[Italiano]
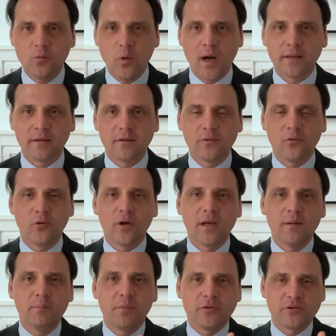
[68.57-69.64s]
quattro
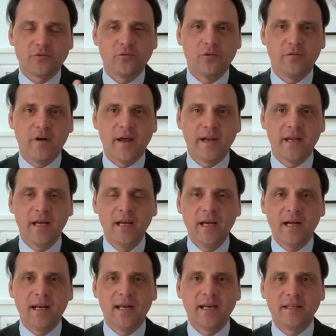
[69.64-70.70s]
che possono fare
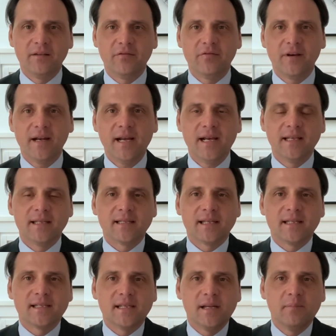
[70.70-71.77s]
la
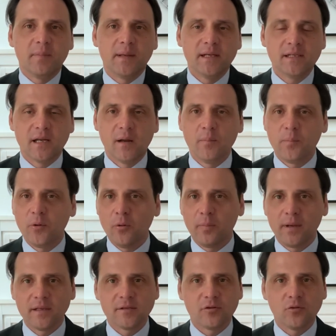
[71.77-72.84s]
differenza interessa se per esempio
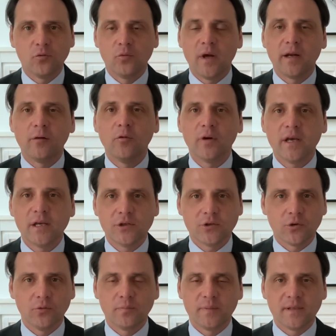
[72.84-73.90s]
penso ad una
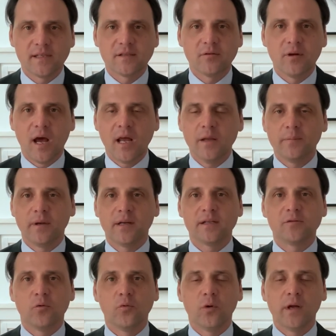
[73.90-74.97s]
relocation personale perché
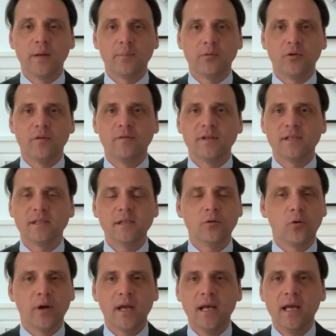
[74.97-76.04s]
sono un cripto
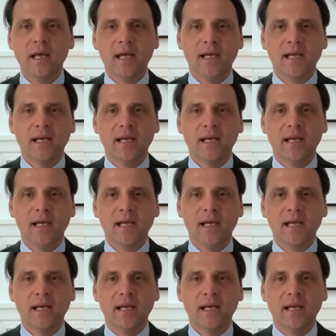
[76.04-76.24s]
investitore